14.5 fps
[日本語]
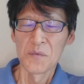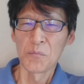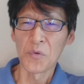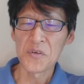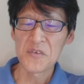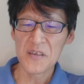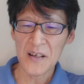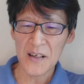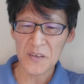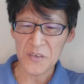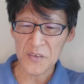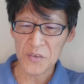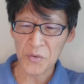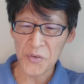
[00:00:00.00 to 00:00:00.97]
持ち上が
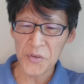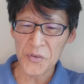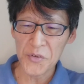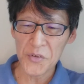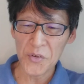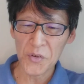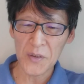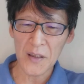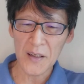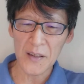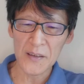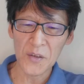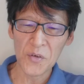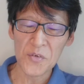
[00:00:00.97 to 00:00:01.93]
るというような
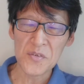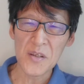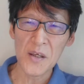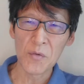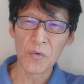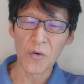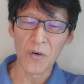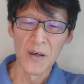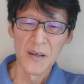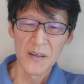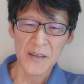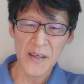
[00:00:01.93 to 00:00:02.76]
可能性を